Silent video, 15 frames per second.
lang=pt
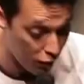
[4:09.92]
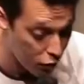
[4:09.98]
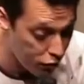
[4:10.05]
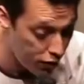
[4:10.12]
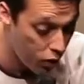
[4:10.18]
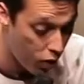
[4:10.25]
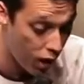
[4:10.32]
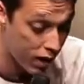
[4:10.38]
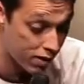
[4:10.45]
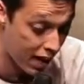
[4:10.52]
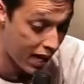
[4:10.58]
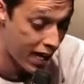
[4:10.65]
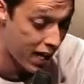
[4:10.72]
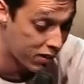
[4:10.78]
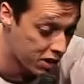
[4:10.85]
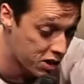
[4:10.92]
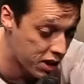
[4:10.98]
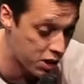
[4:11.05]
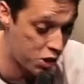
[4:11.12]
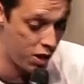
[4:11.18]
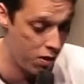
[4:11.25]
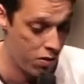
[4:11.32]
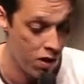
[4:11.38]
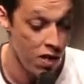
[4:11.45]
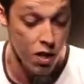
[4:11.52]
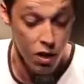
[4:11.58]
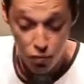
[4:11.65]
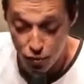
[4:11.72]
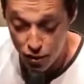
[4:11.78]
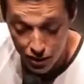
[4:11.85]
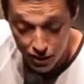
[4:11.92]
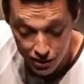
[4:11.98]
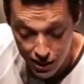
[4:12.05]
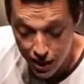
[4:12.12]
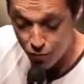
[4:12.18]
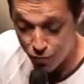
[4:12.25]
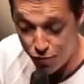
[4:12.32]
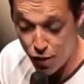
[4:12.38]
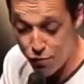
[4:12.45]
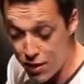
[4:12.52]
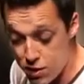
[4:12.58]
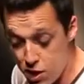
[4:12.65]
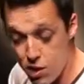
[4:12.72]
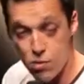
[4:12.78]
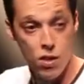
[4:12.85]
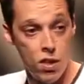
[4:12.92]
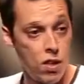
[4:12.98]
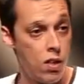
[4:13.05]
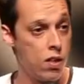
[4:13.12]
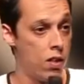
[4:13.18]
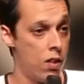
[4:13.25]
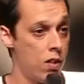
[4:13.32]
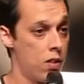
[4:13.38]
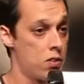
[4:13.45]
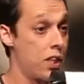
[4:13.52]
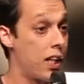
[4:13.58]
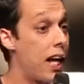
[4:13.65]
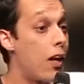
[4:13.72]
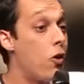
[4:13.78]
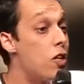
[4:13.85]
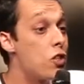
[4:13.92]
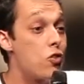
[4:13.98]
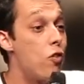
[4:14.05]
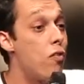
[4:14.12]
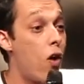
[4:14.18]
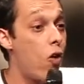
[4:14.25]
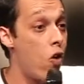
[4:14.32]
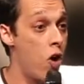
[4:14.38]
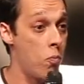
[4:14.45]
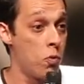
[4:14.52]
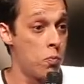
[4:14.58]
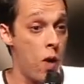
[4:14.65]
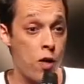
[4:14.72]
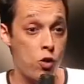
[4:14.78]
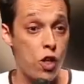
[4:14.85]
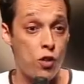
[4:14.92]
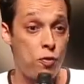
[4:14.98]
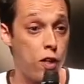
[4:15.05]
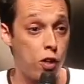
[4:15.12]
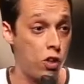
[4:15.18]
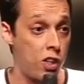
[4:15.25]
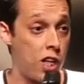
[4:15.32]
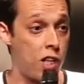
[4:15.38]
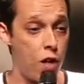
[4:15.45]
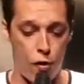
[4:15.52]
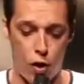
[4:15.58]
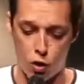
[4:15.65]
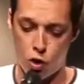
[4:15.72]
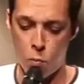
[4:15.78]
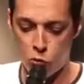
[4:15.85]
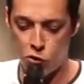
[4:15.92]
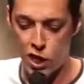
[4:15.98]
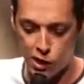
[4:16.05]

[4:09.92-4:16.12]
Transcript: eu falo, filho, olha, tá errado, tá de castigo. Filho, tá certo, filho, faz isso. Você quer que eu resolva como? Meus dois filhos estão tretando, falou, toma um